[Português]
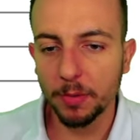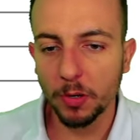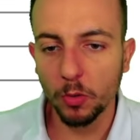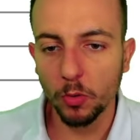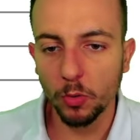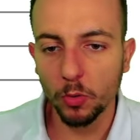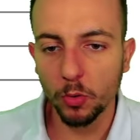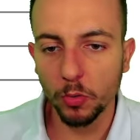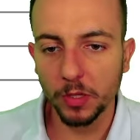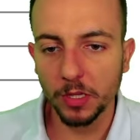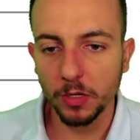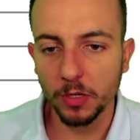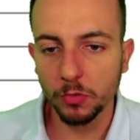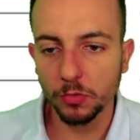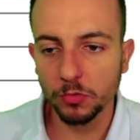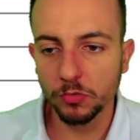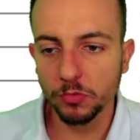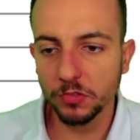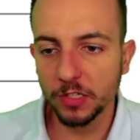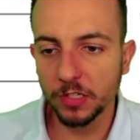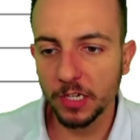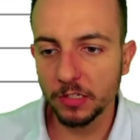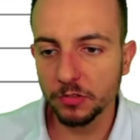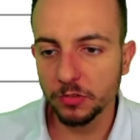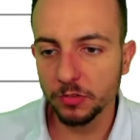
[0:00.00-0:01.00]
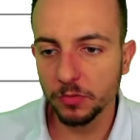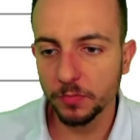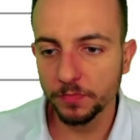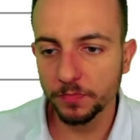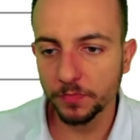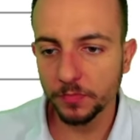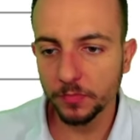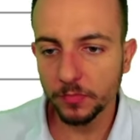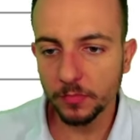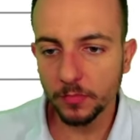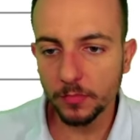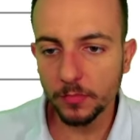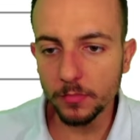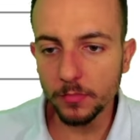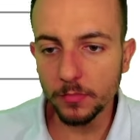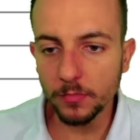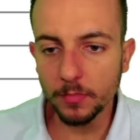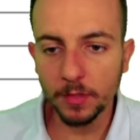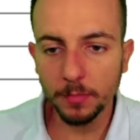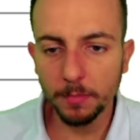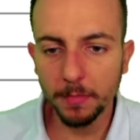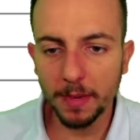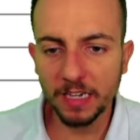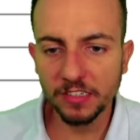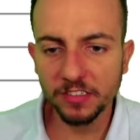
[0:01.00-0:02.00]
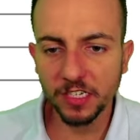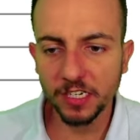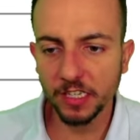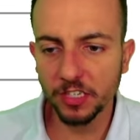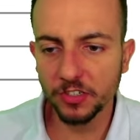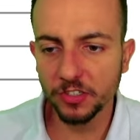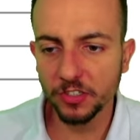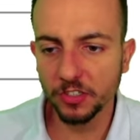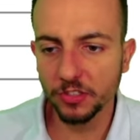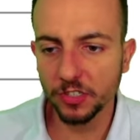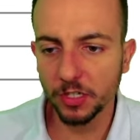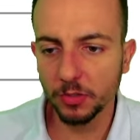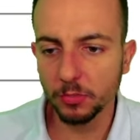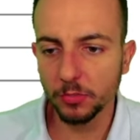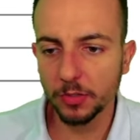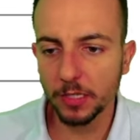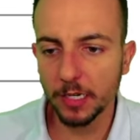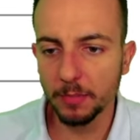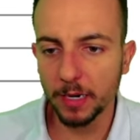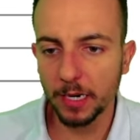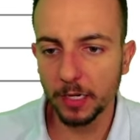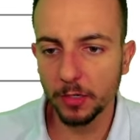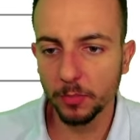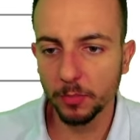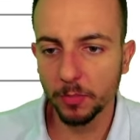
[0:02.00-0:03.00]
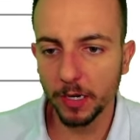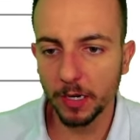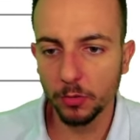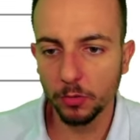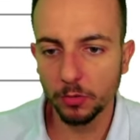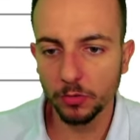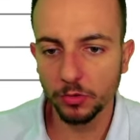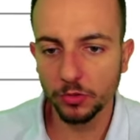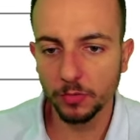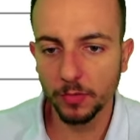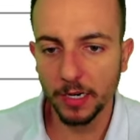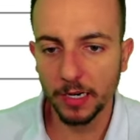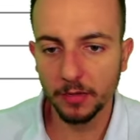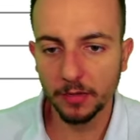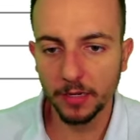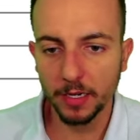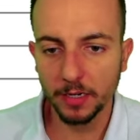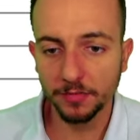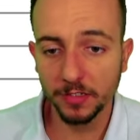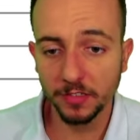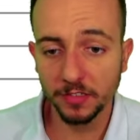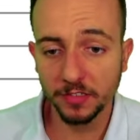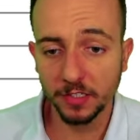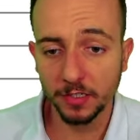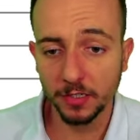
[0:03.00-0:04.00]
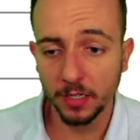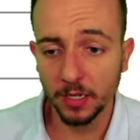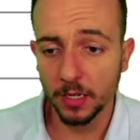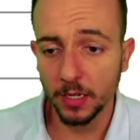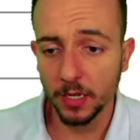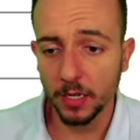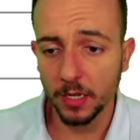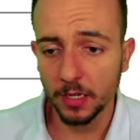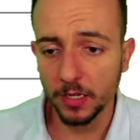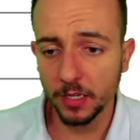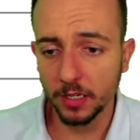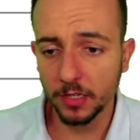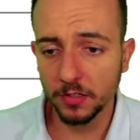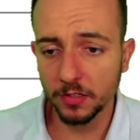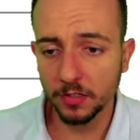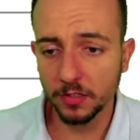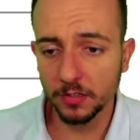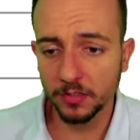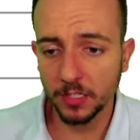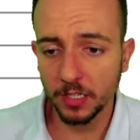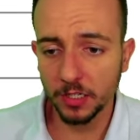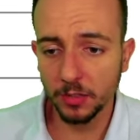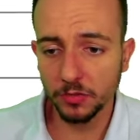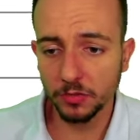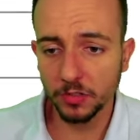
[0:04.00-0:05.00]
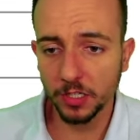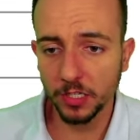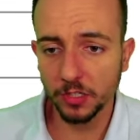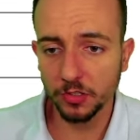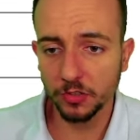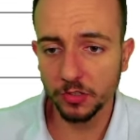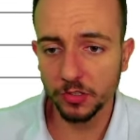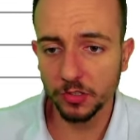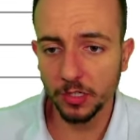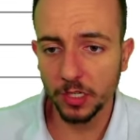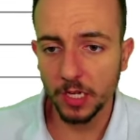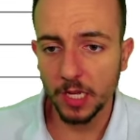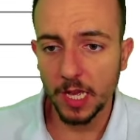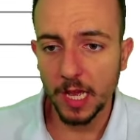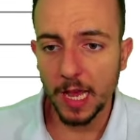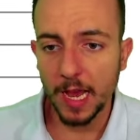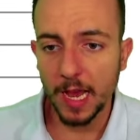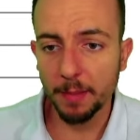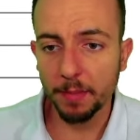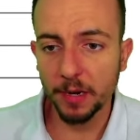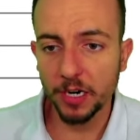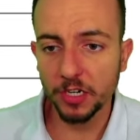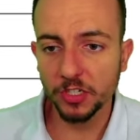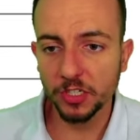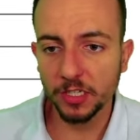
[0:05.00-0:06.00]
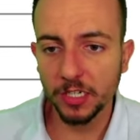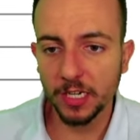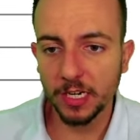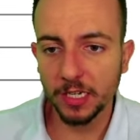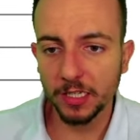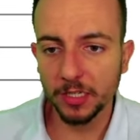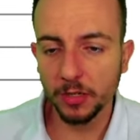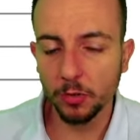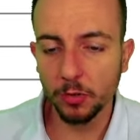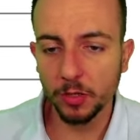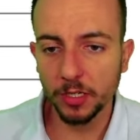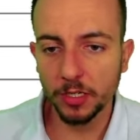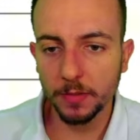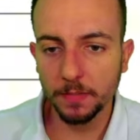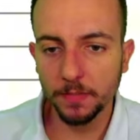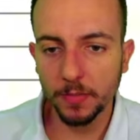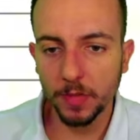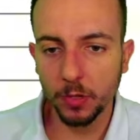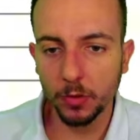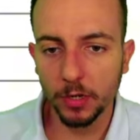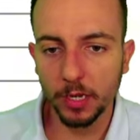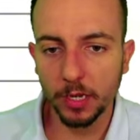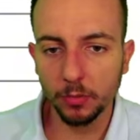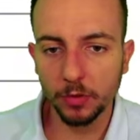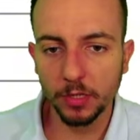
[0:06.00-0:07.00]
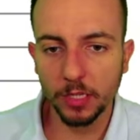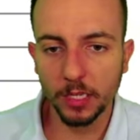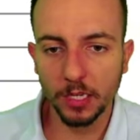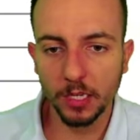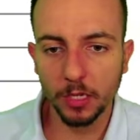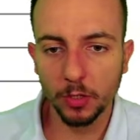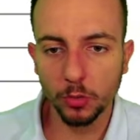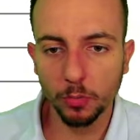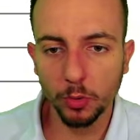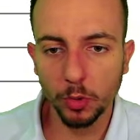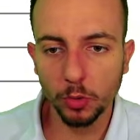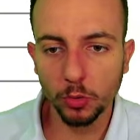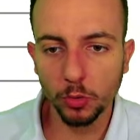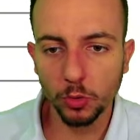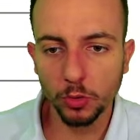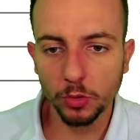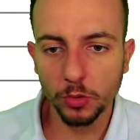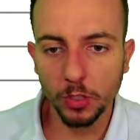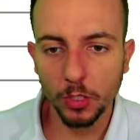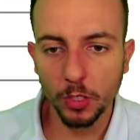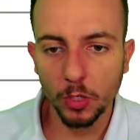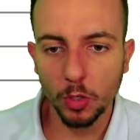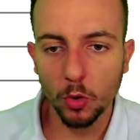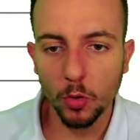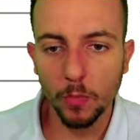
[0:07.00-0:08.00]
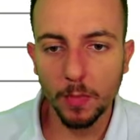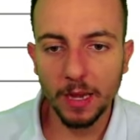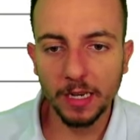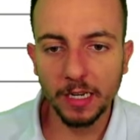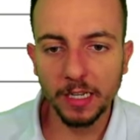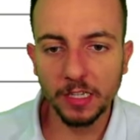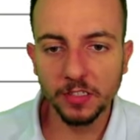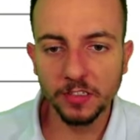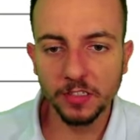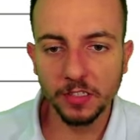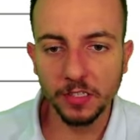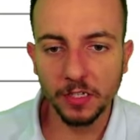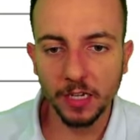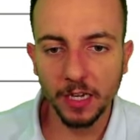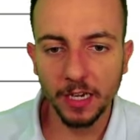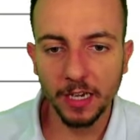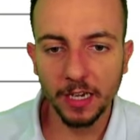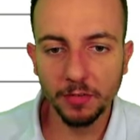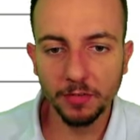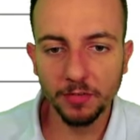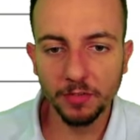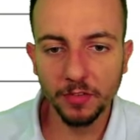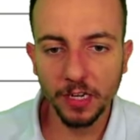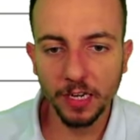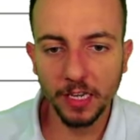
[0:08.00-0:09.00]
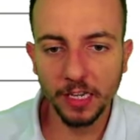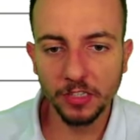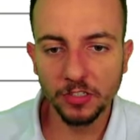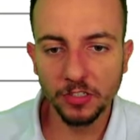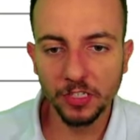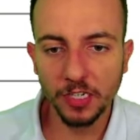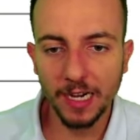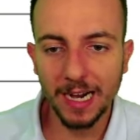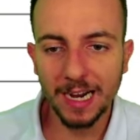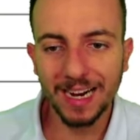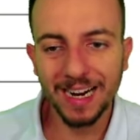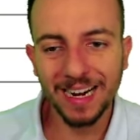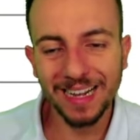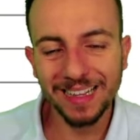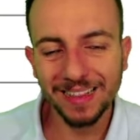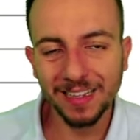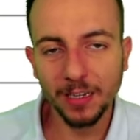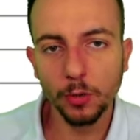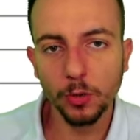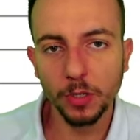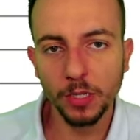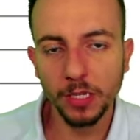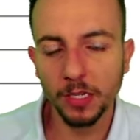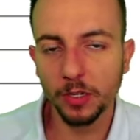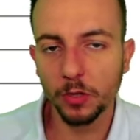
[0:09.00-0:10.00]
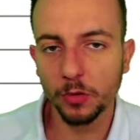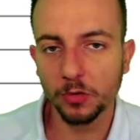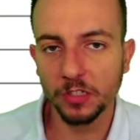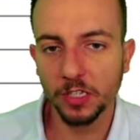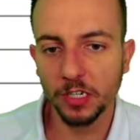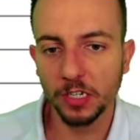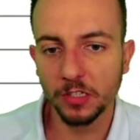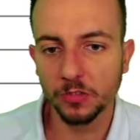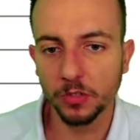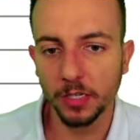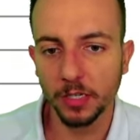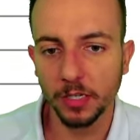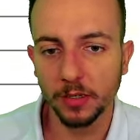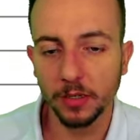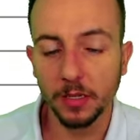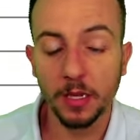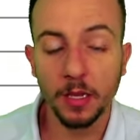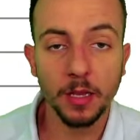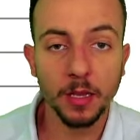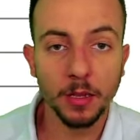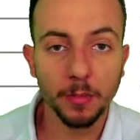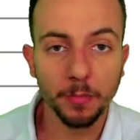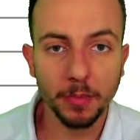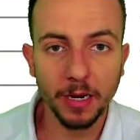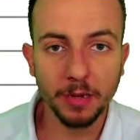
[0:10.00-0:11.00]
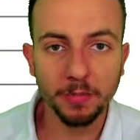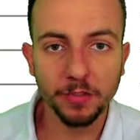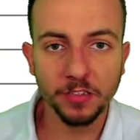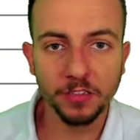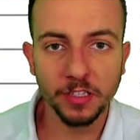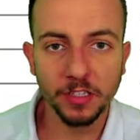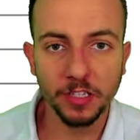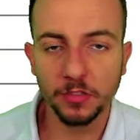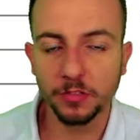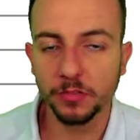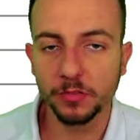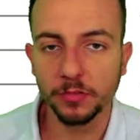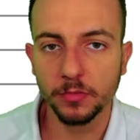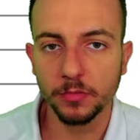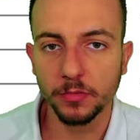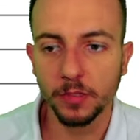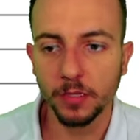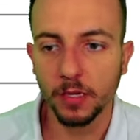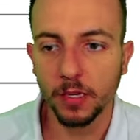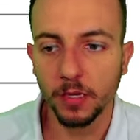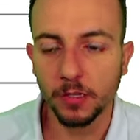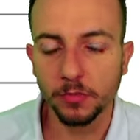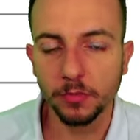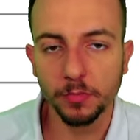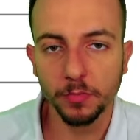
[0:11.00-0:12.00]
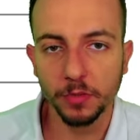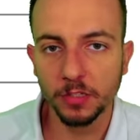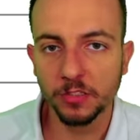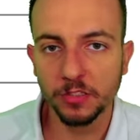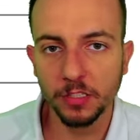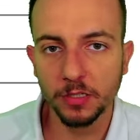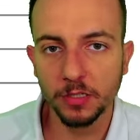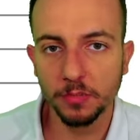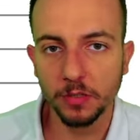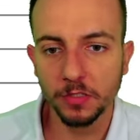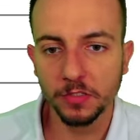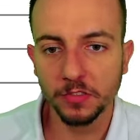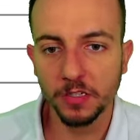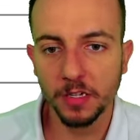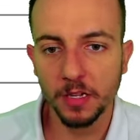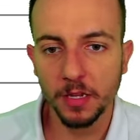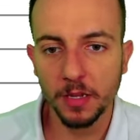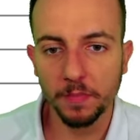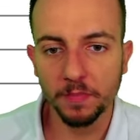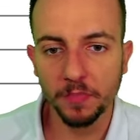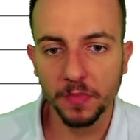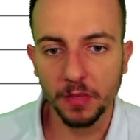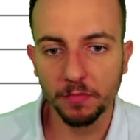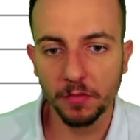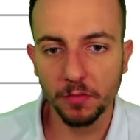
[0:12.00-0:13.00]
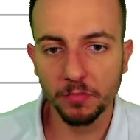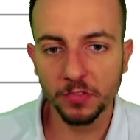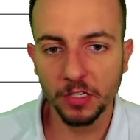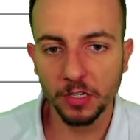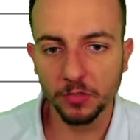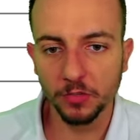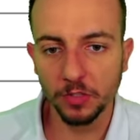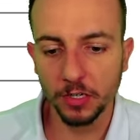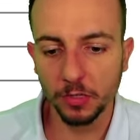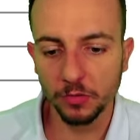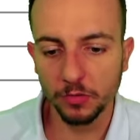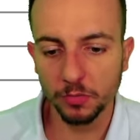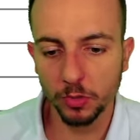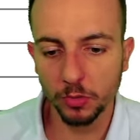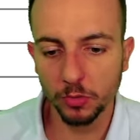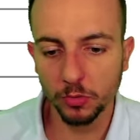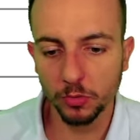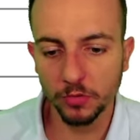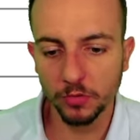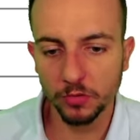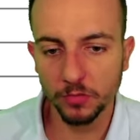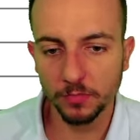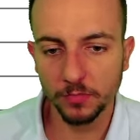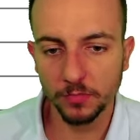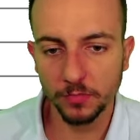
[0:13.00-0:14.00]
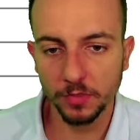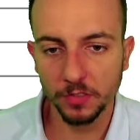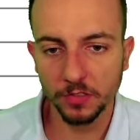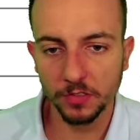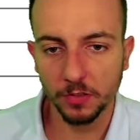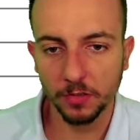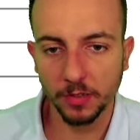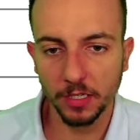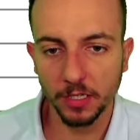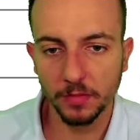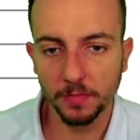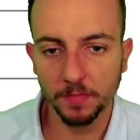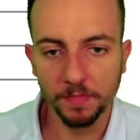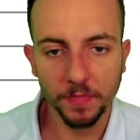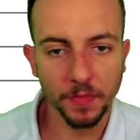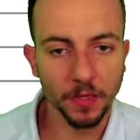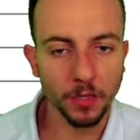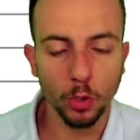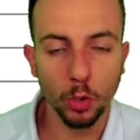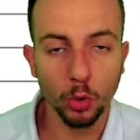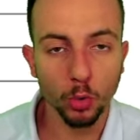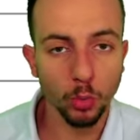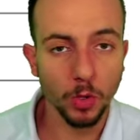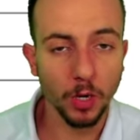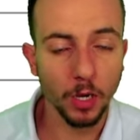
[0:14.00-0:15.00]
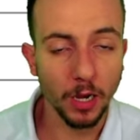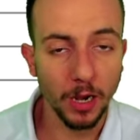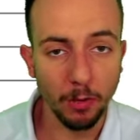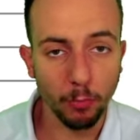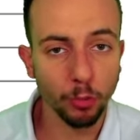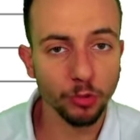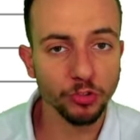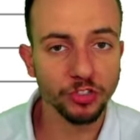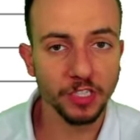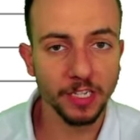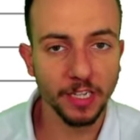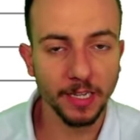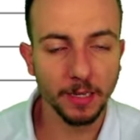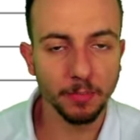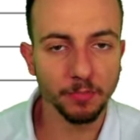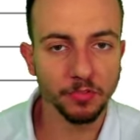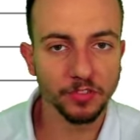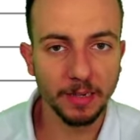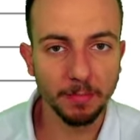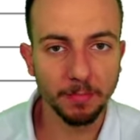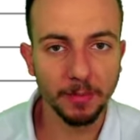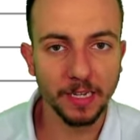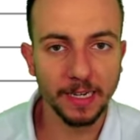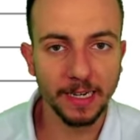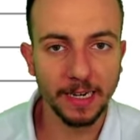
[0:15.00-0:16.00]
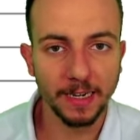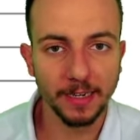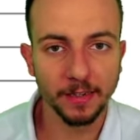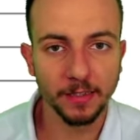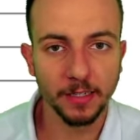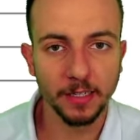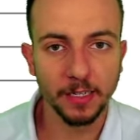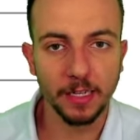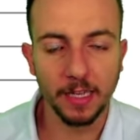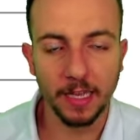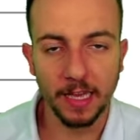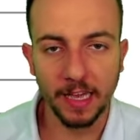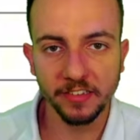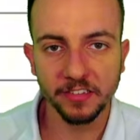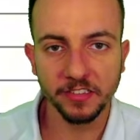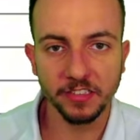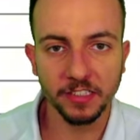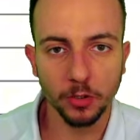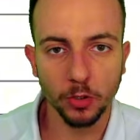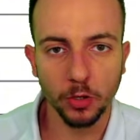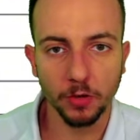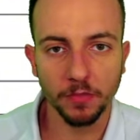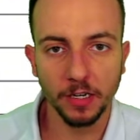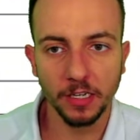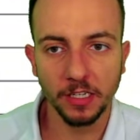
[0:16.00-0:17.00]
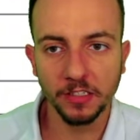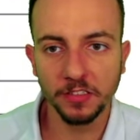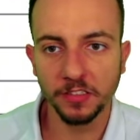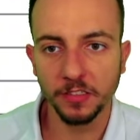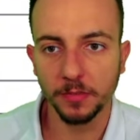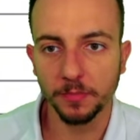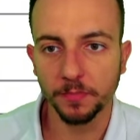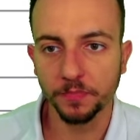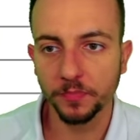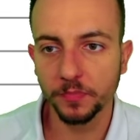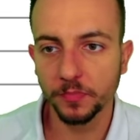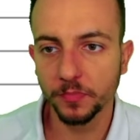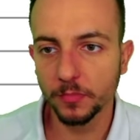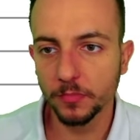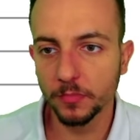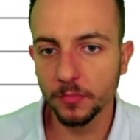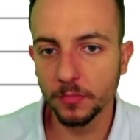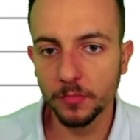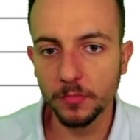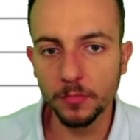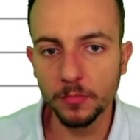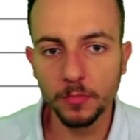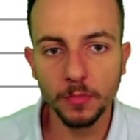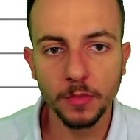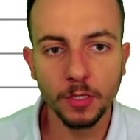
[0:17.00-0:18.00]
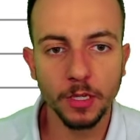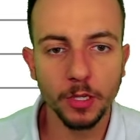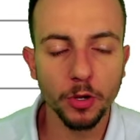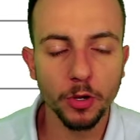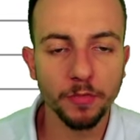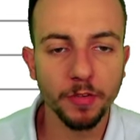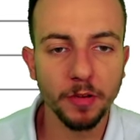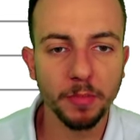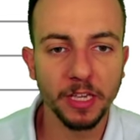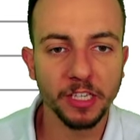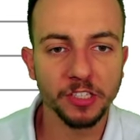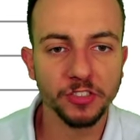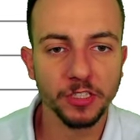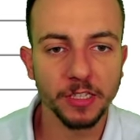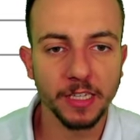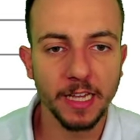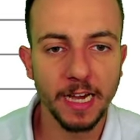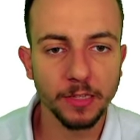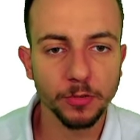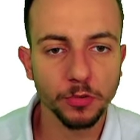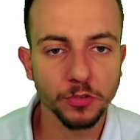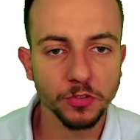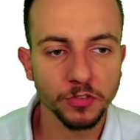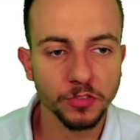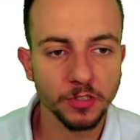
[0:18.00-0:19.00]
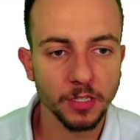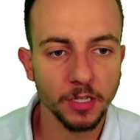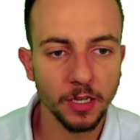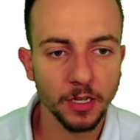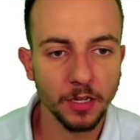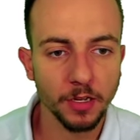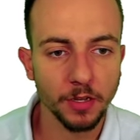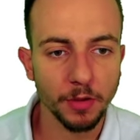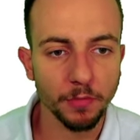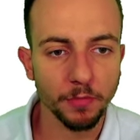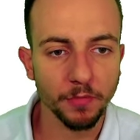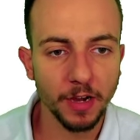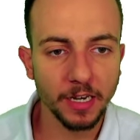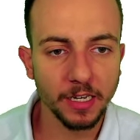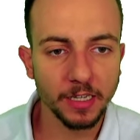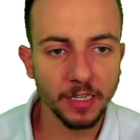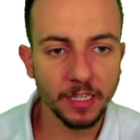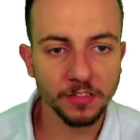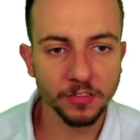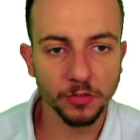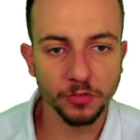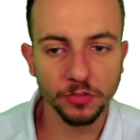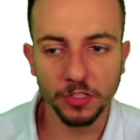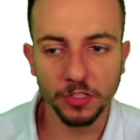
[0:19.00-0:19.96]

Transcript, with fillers: concluída com sucesso, mas ainda a gente tem um trabalho para continuar a fazer, que seria o seguinte: a partir da categoria, eu quero ter aqui no produto uma lista referente à categoria que eu selecionei. Para fazer isso, é super simples. Vamos selecionar os produtos que estão aqui ou aonde queremos aplicar esta nova lista. E novamente, dados, validação de